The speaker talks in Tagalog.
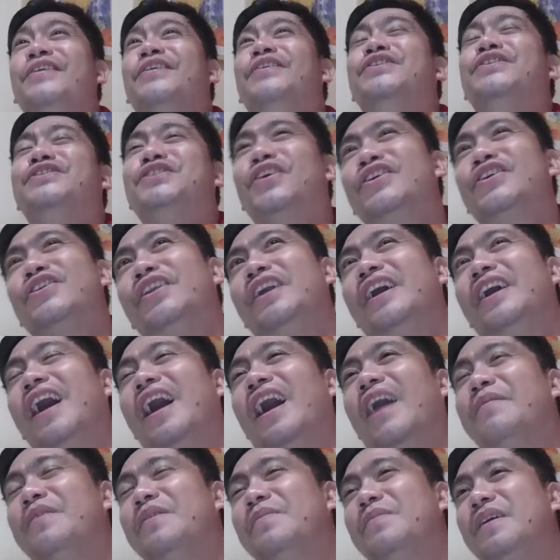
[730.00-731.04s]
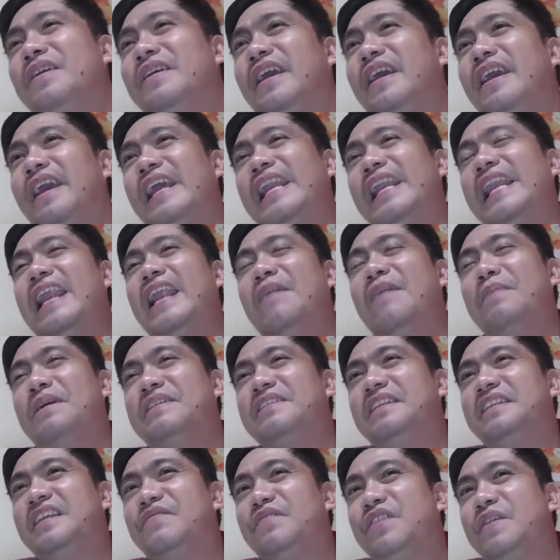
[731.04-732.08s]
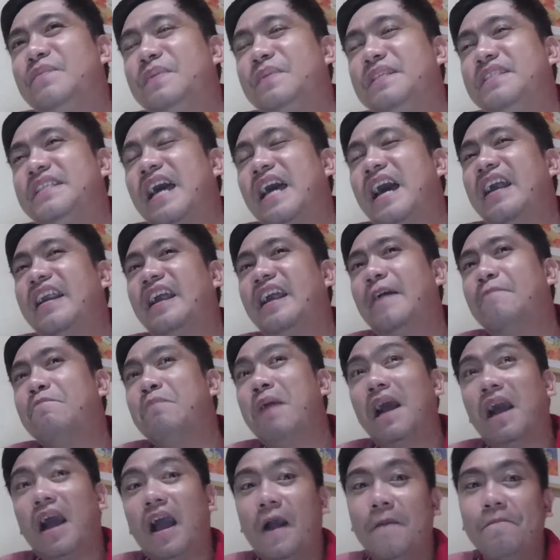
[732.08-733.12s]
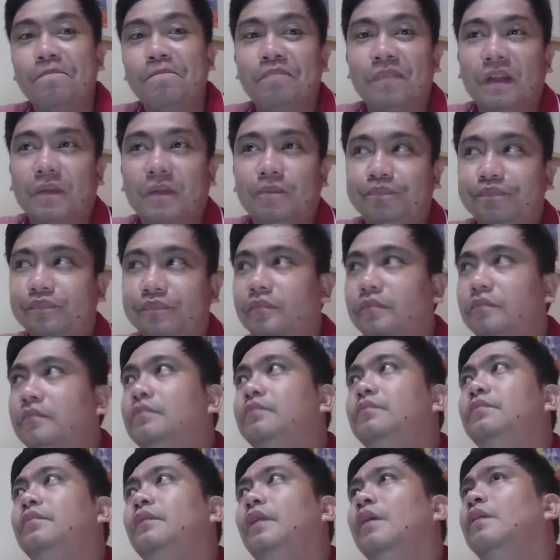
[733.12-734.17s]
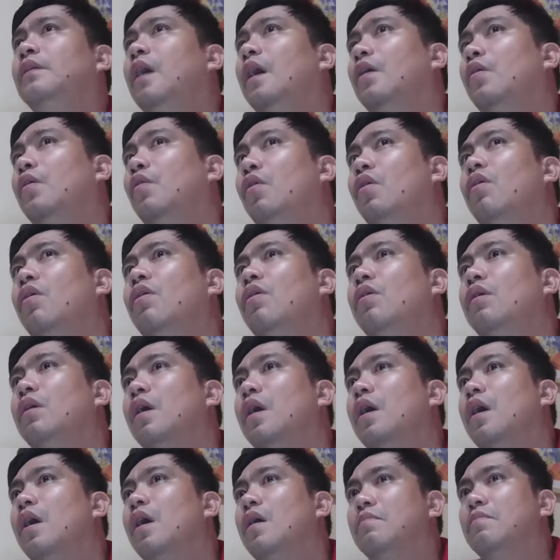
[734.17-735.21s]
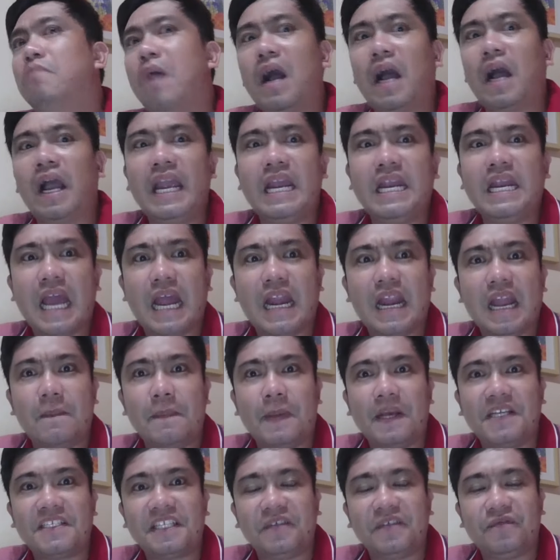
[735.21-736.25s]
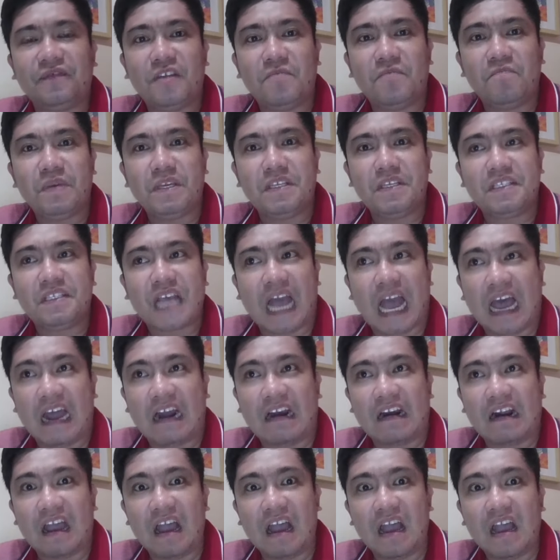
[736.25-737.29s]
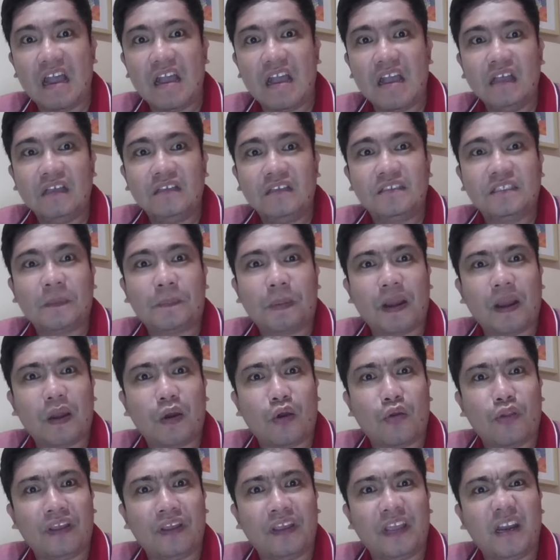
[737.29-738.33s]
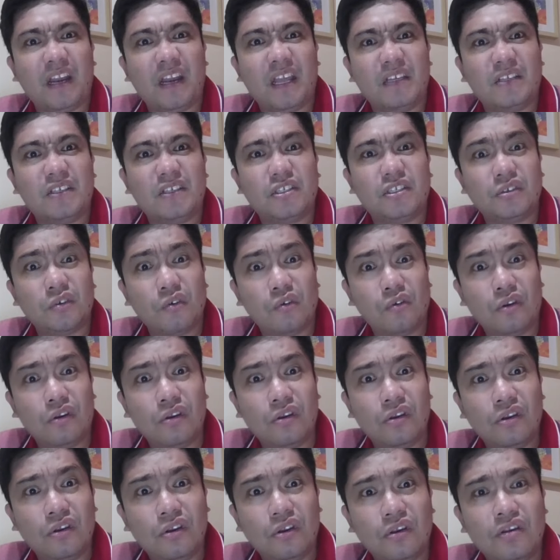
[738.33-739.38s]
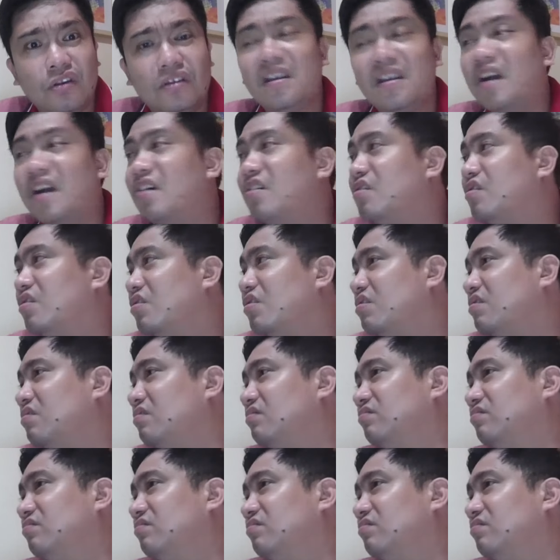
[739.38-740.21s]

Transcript: so, yun na nga kabibig eh. Ilalabas ng VP Sara. Baka, nako, baka ilalabas ni VP Sara sa panahon ng eleksyon. Nako.